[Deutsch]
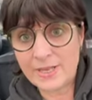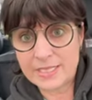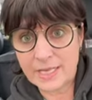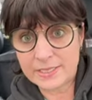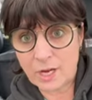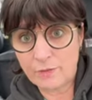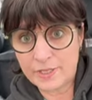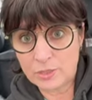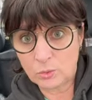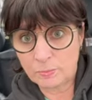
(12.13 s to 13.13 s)
jetzt gleich auf, wenn ich
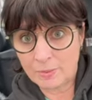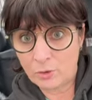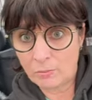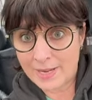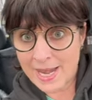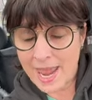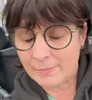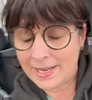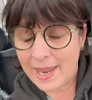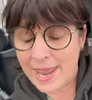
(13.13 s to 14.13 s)
oben bin und meine,
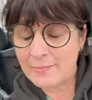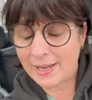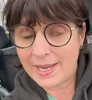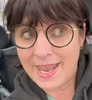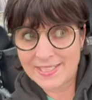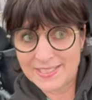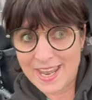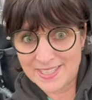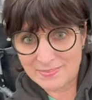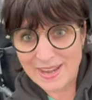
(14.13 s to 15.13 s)
meine, meine Essen
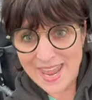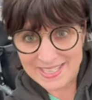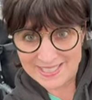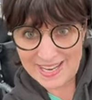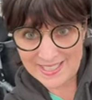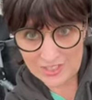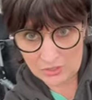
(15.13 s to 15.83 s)
esse, mein Essen esse,